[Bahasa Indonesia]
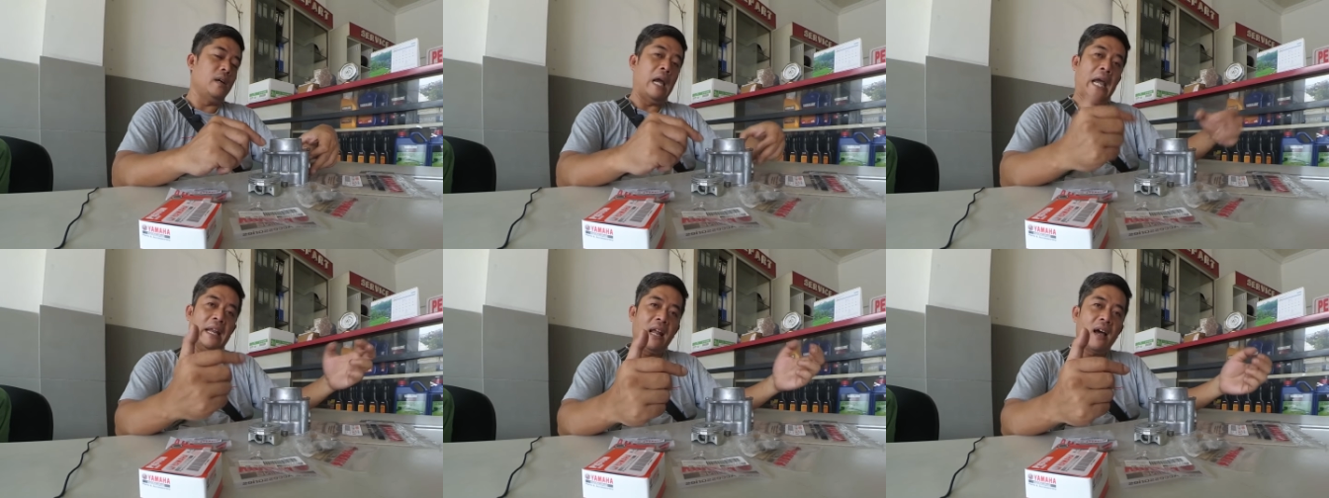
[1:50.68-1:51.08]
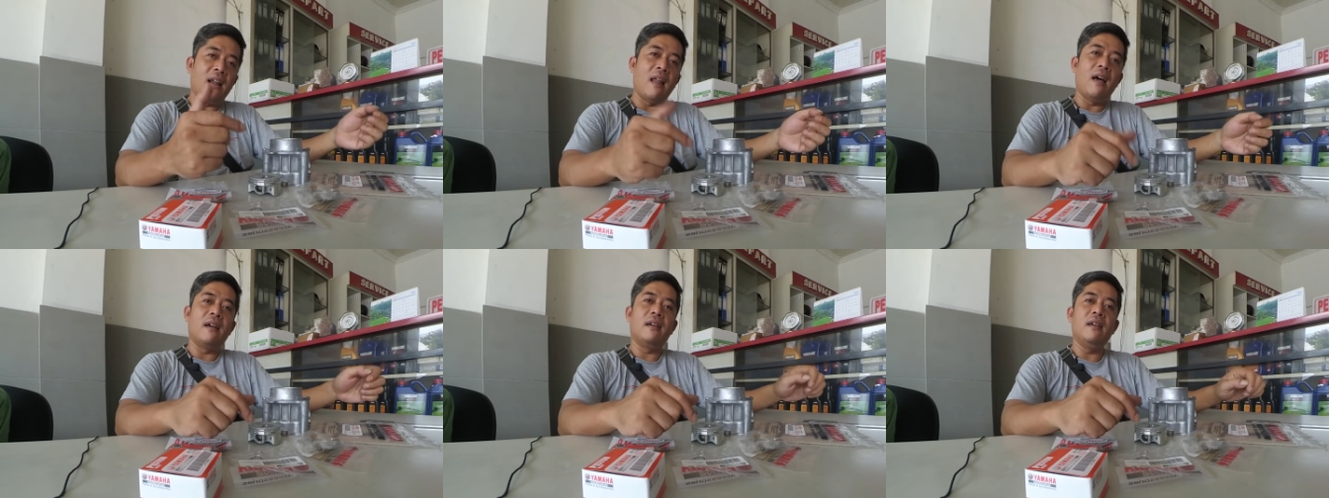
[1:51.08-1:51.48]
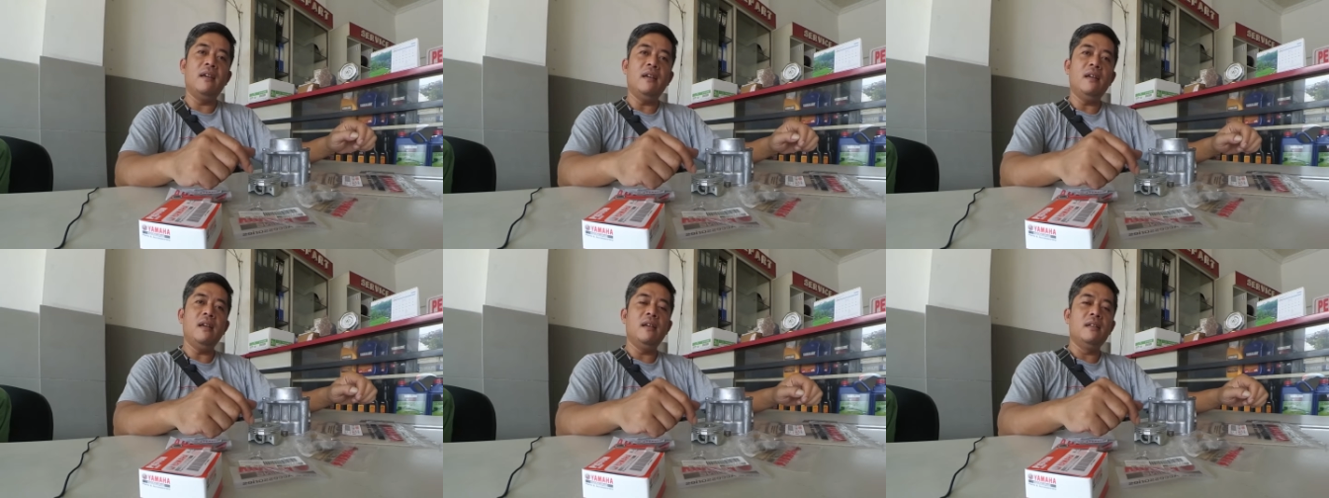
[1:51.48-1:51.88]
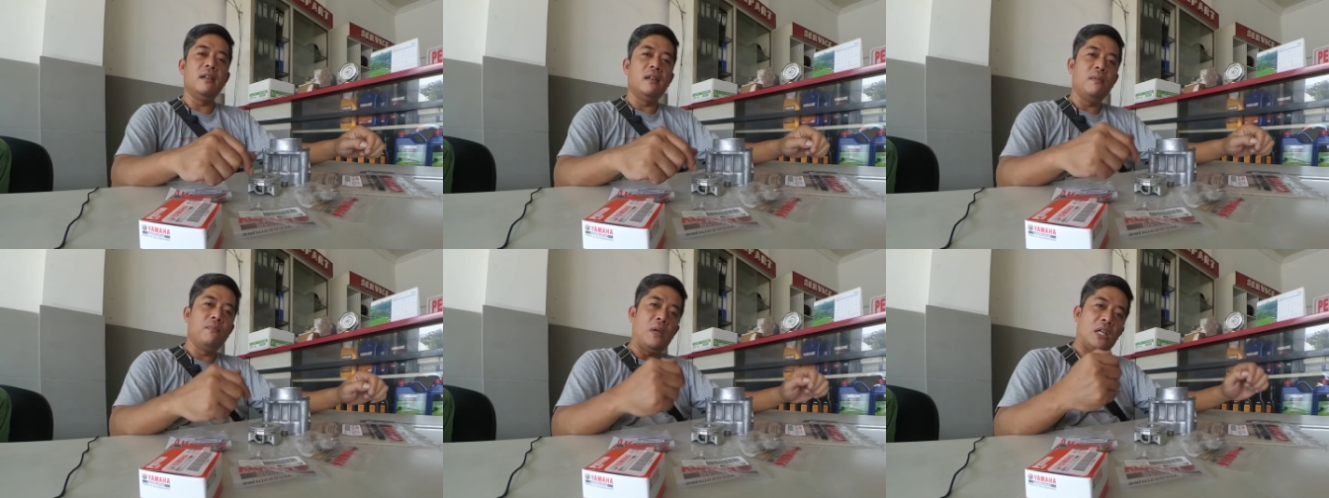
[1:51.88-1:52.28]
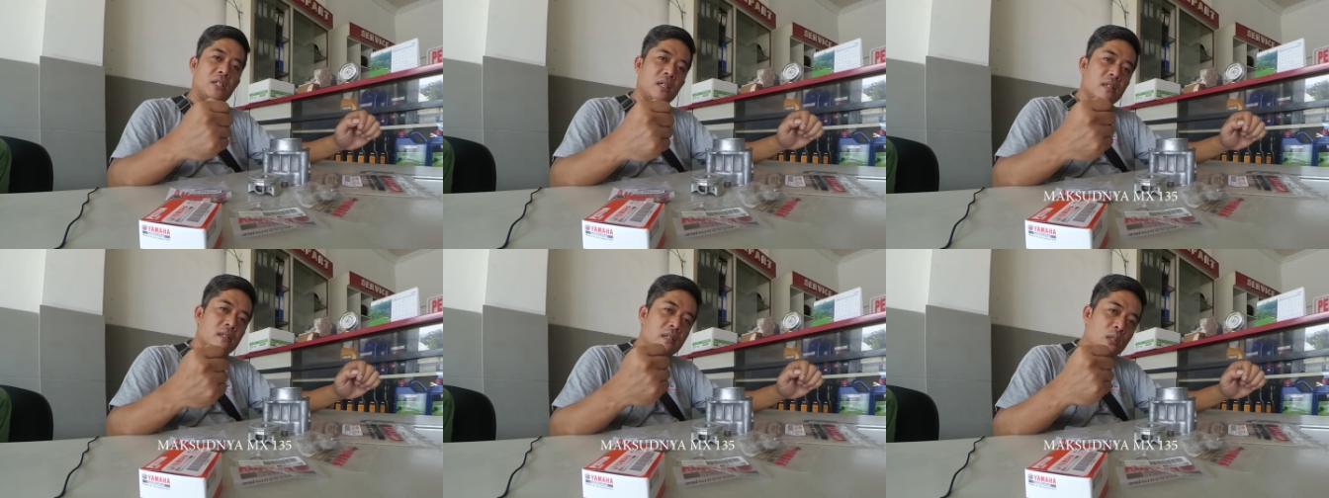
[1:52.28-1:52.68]
enak lagi jadi
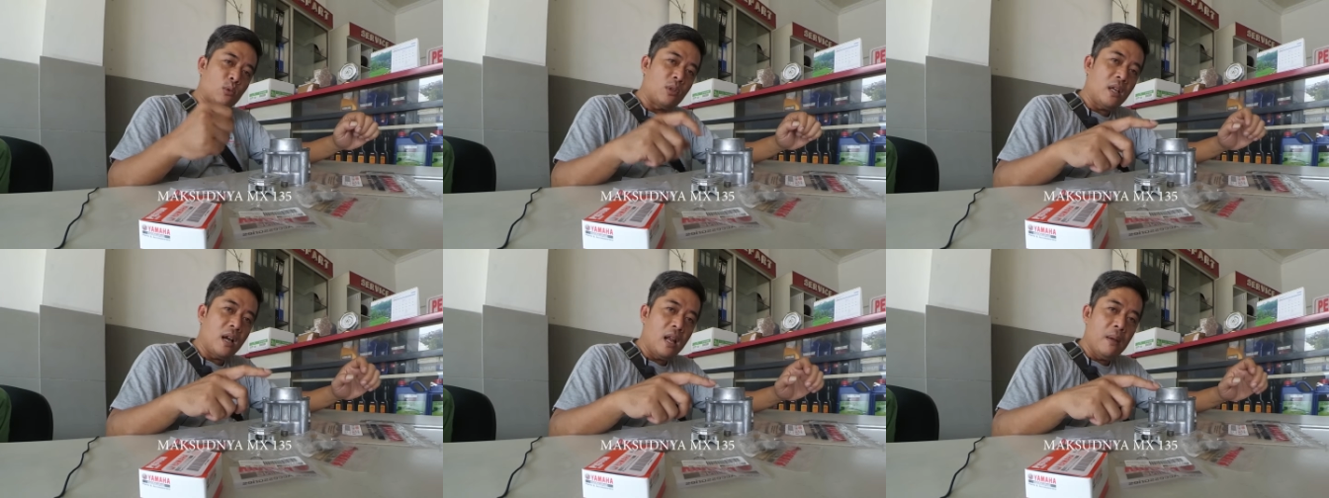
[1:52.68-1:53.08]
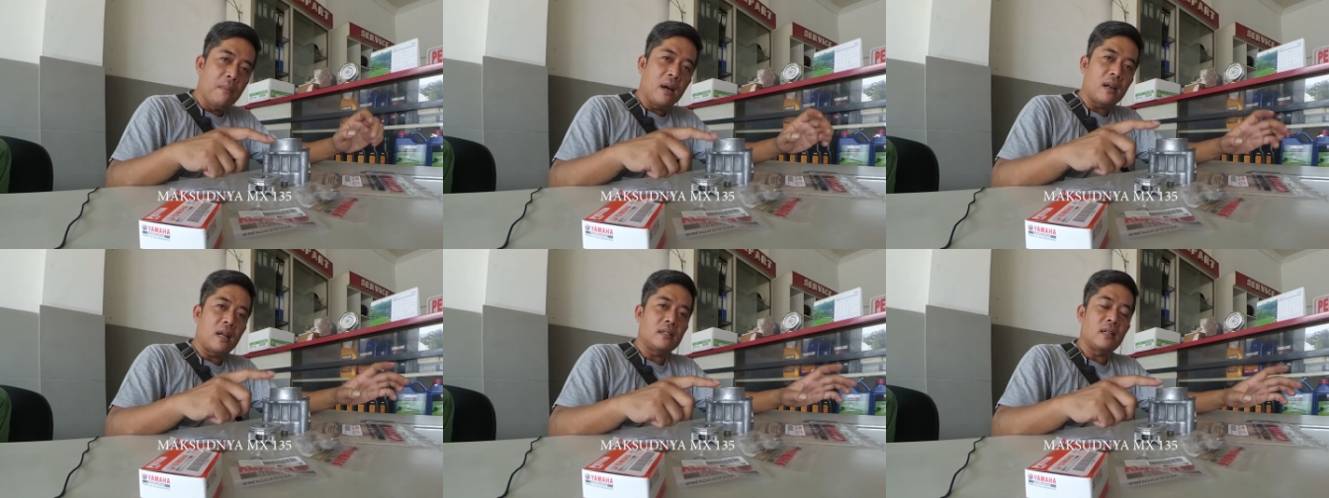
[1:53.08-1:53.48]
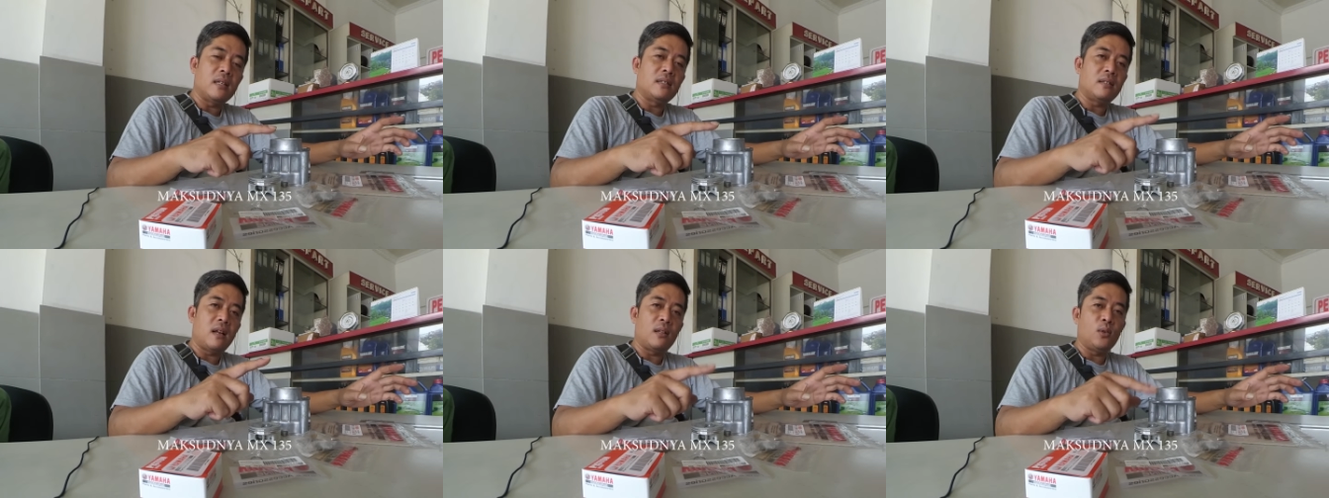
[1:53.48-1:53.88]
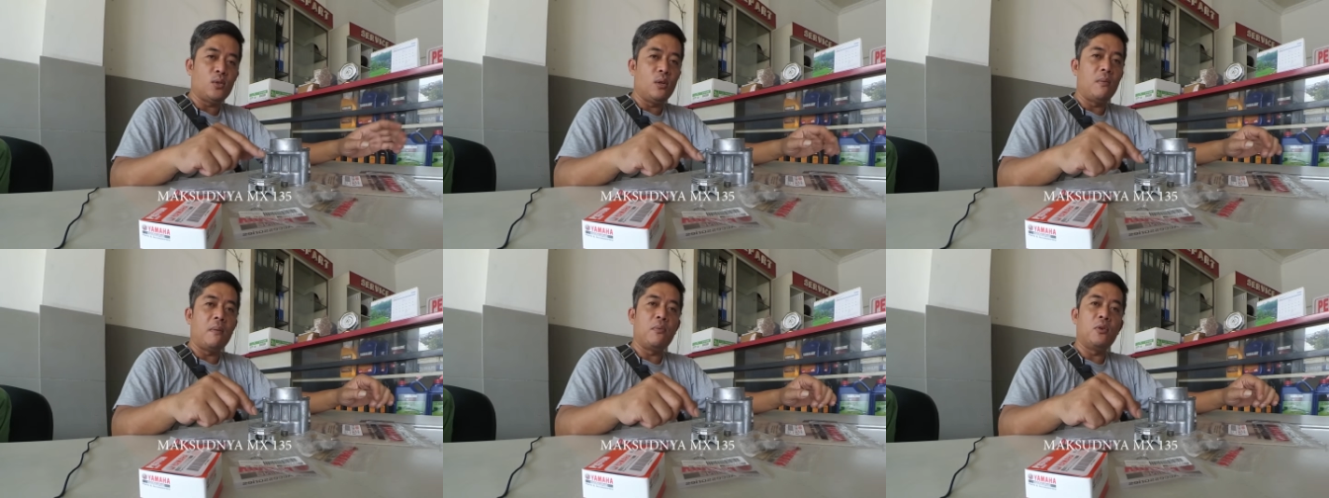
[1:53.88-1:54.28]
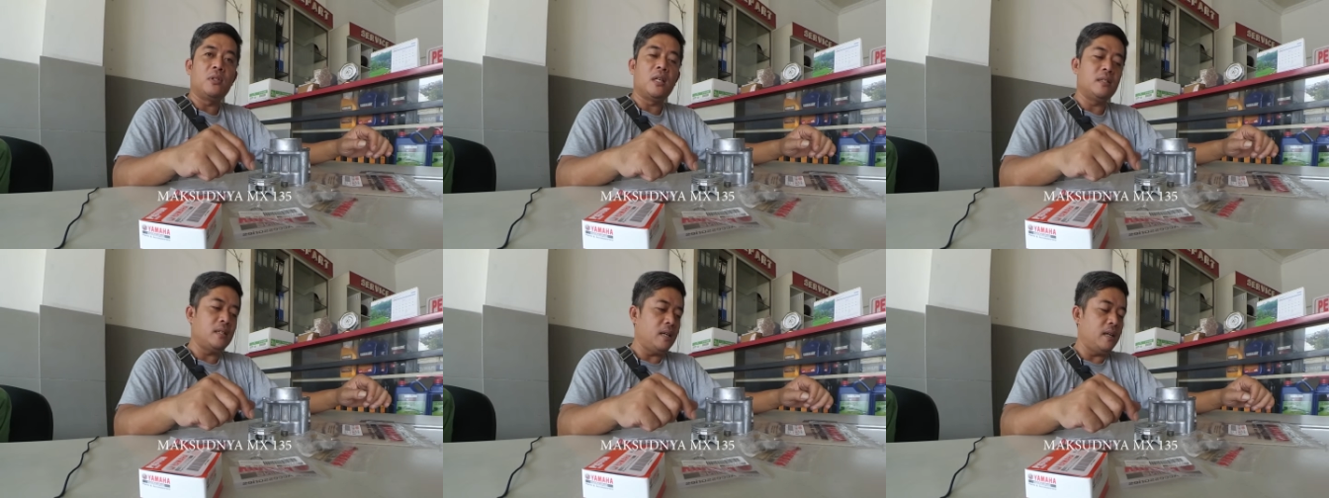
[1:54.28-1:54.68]
fiction 135 rasa 150
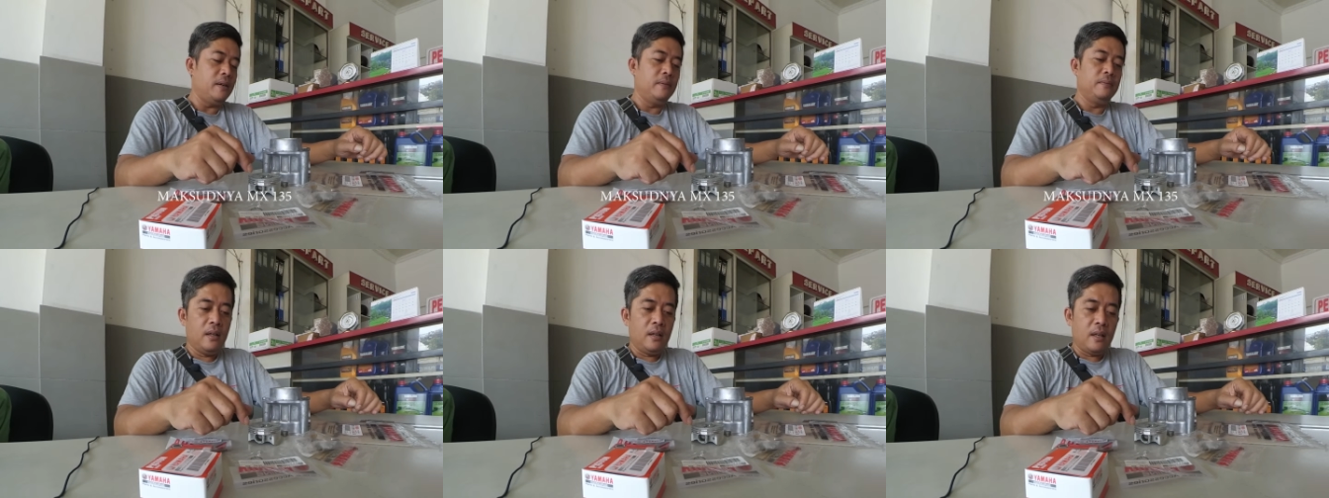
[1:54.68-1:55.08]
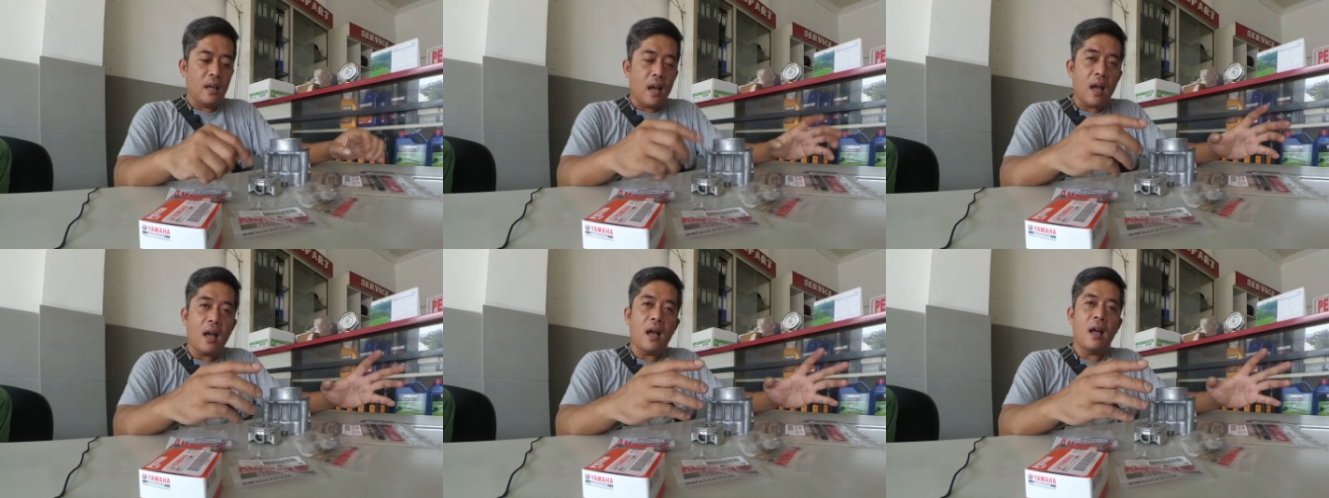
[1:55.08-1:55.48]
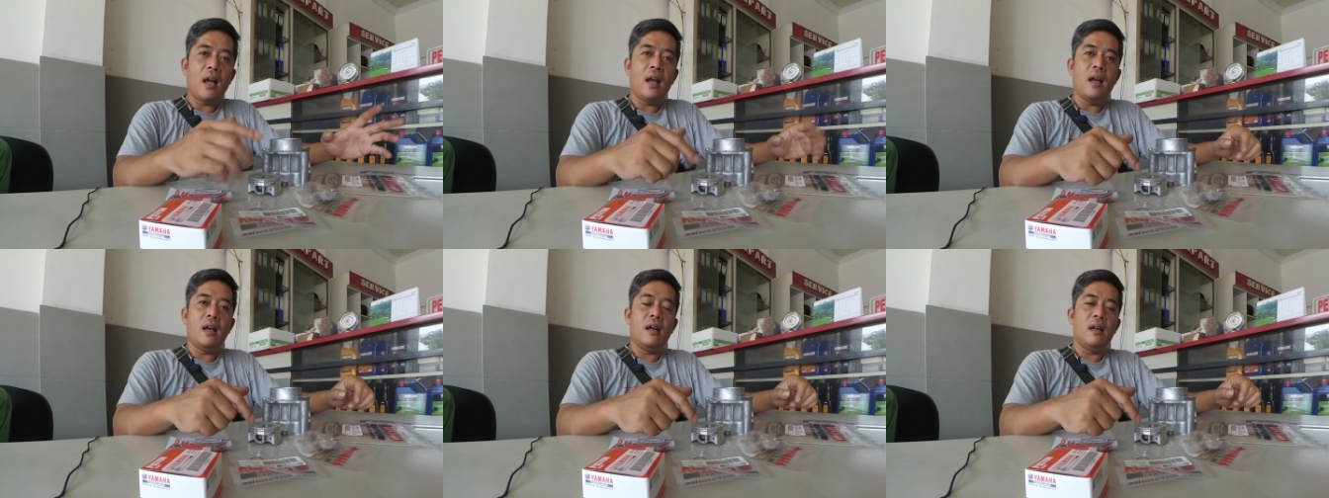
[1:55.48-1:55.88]
cc ya